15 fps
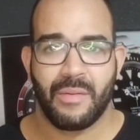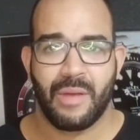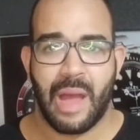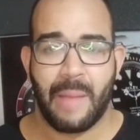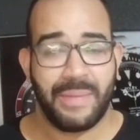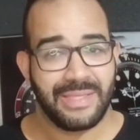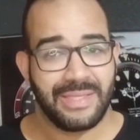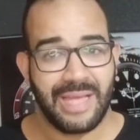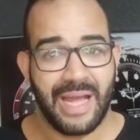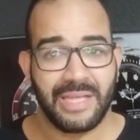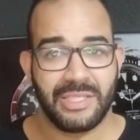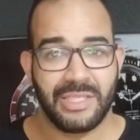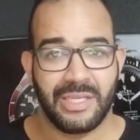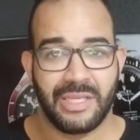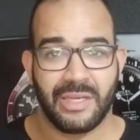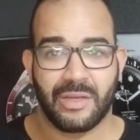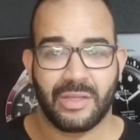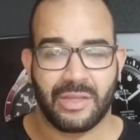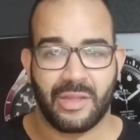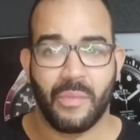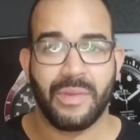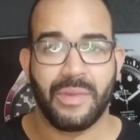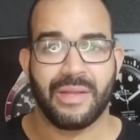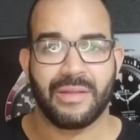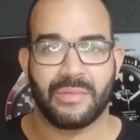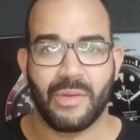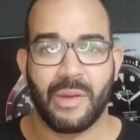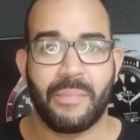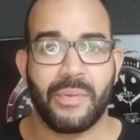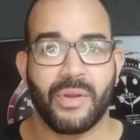apesar de ter uma,
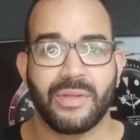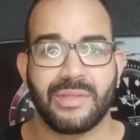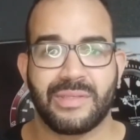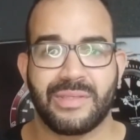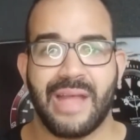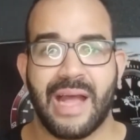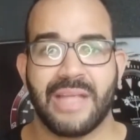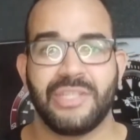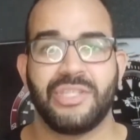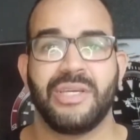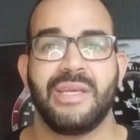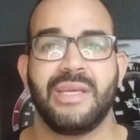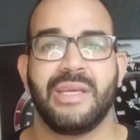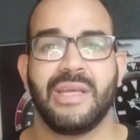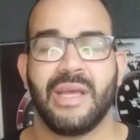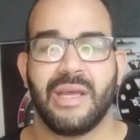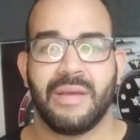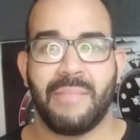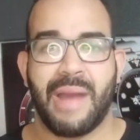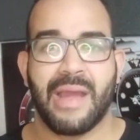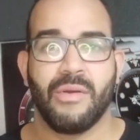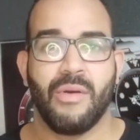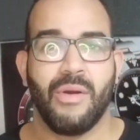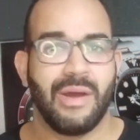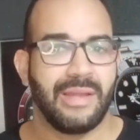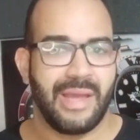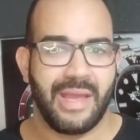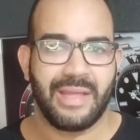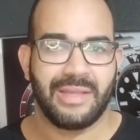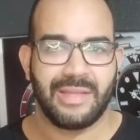ter uma periodicidade aí maior
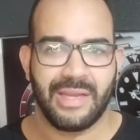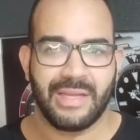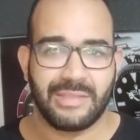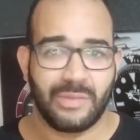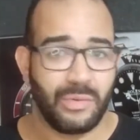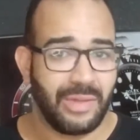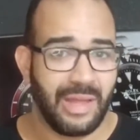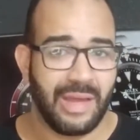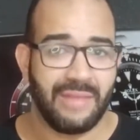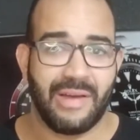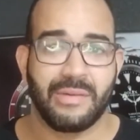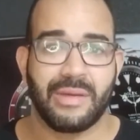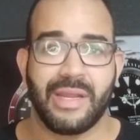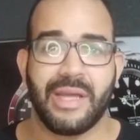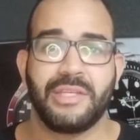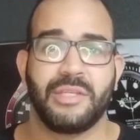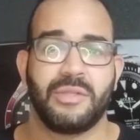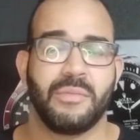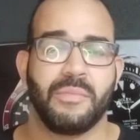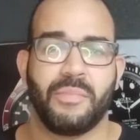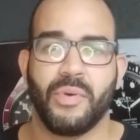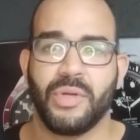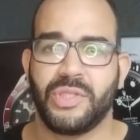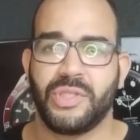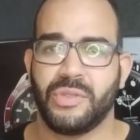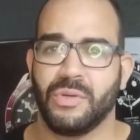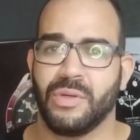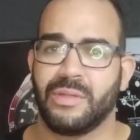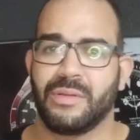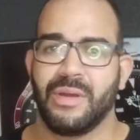né, entre eles, ter um intervalo grande entre um post e
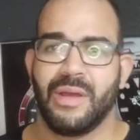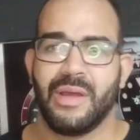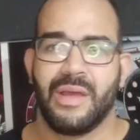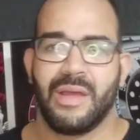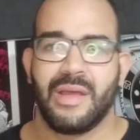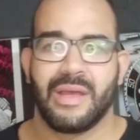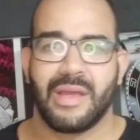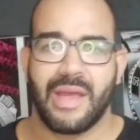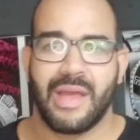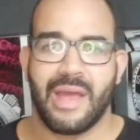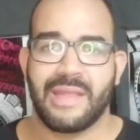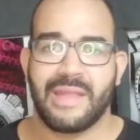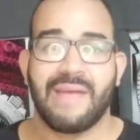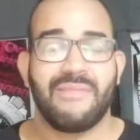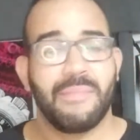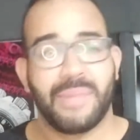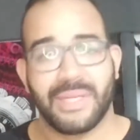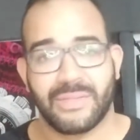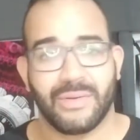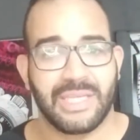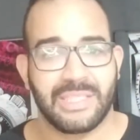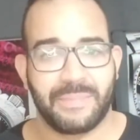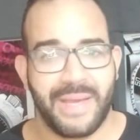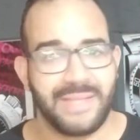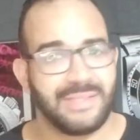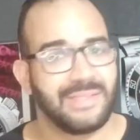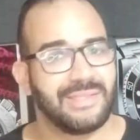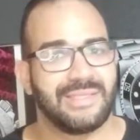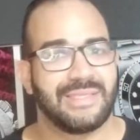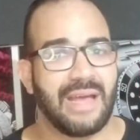outro, é, dava a impressão que as
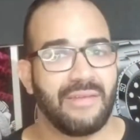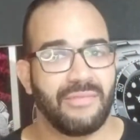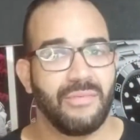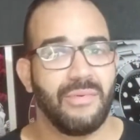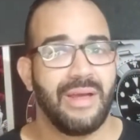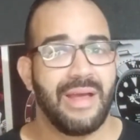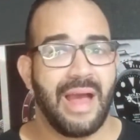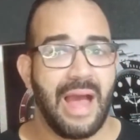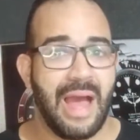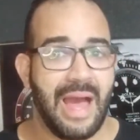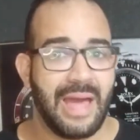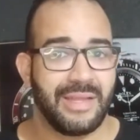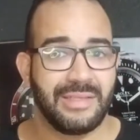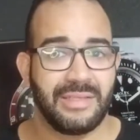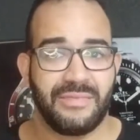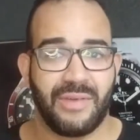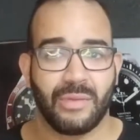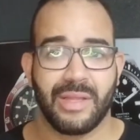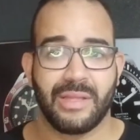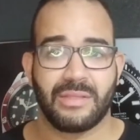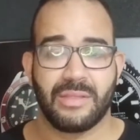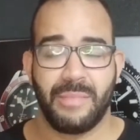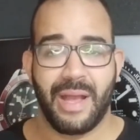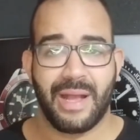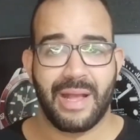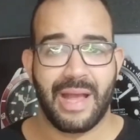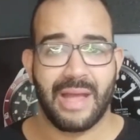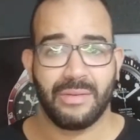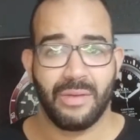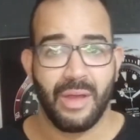peças estavam raras e faltantes no
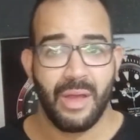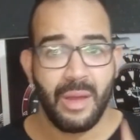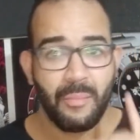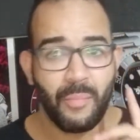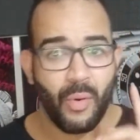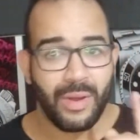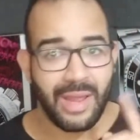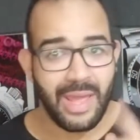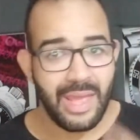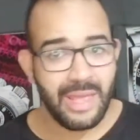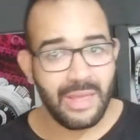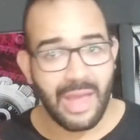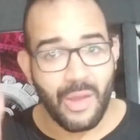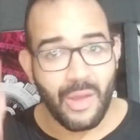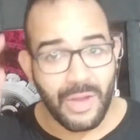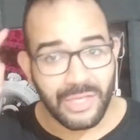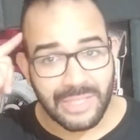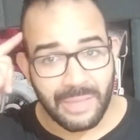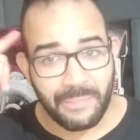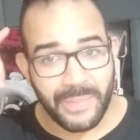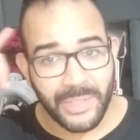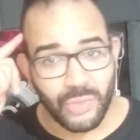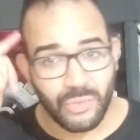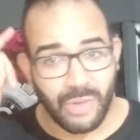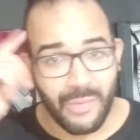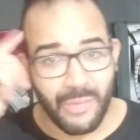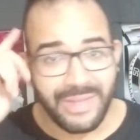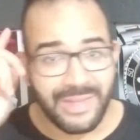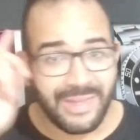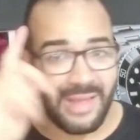mercado. Porém, eu acho que o
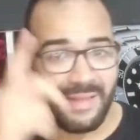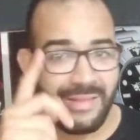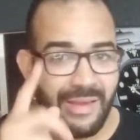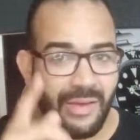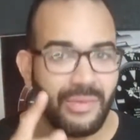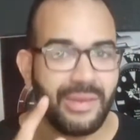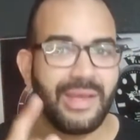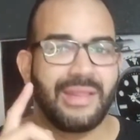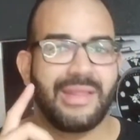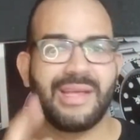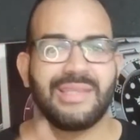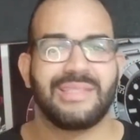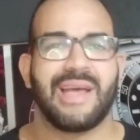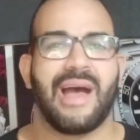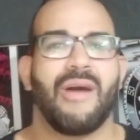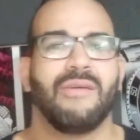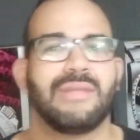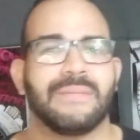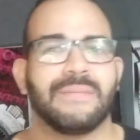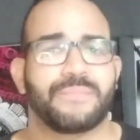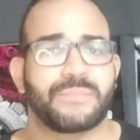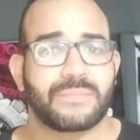pessoal entendeu que ia ter essa alta